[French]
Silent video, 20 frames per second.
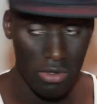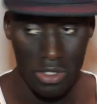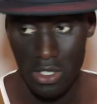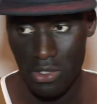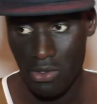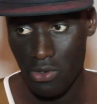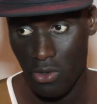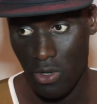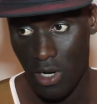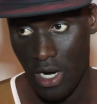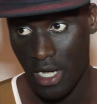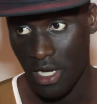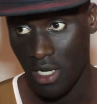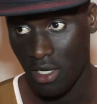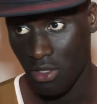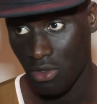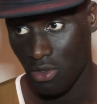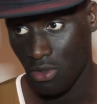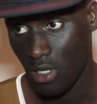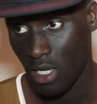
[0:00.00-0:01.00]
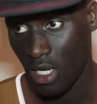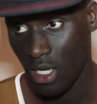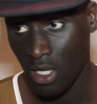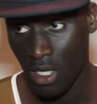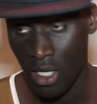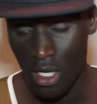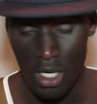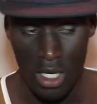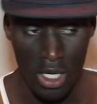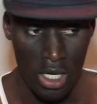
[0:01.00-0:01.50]
on y croyait,
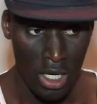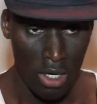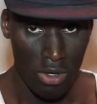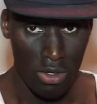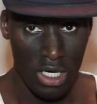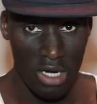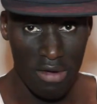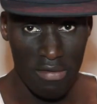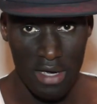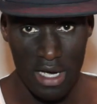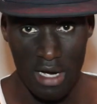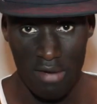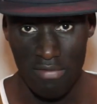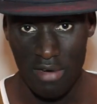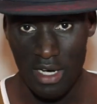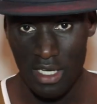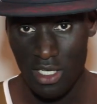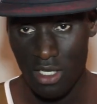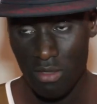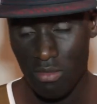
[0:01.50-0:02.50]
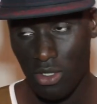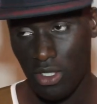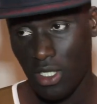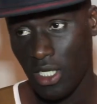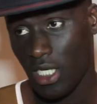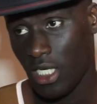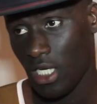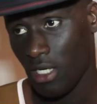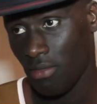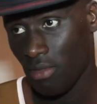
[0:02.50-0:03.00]
On avait en face une bonne
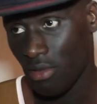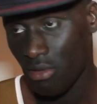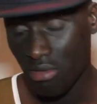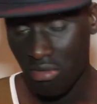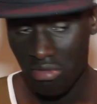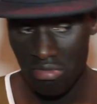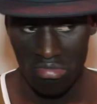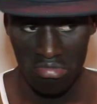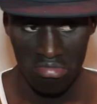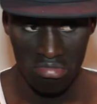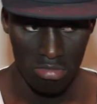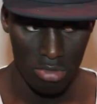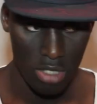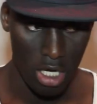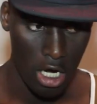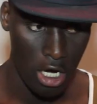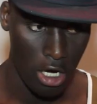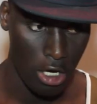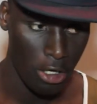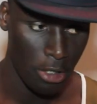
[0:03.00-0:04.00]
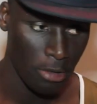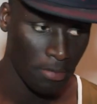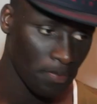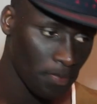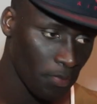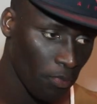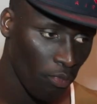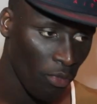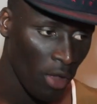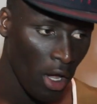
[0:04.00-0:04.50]
équipe. Euh,
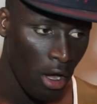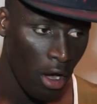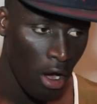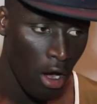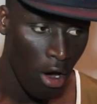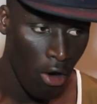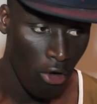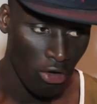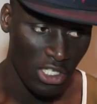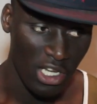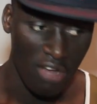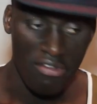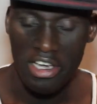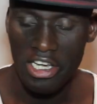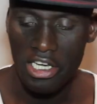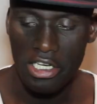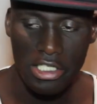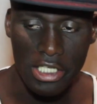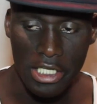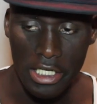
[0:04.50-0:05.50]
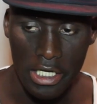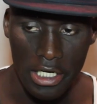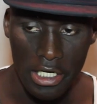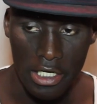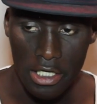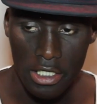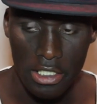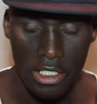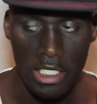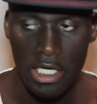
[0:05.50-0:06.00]
on savait que c'est
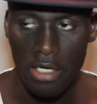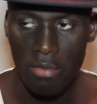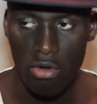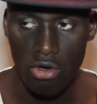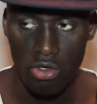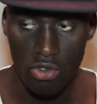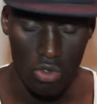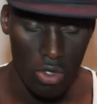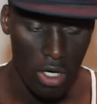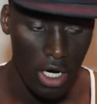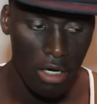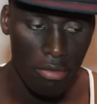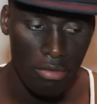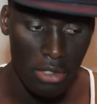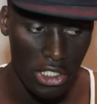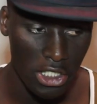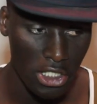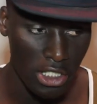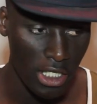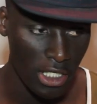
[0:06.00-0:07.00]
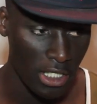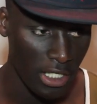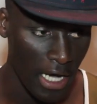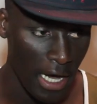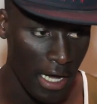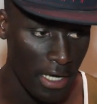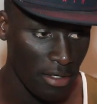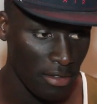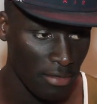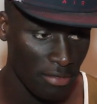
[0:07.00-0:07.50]
des, des, bons joueurs, petits
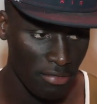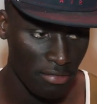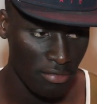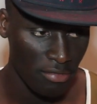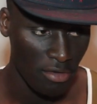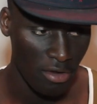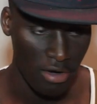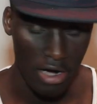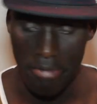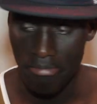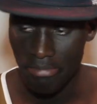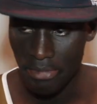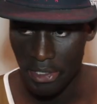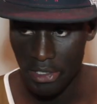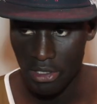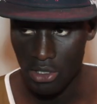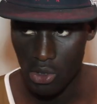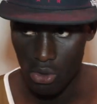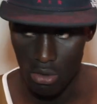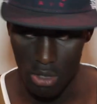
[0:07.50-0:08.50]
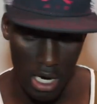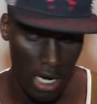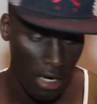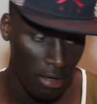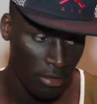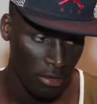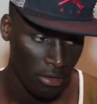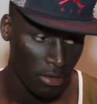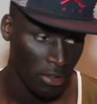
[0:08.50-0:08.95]
détails, rapides, tu vois,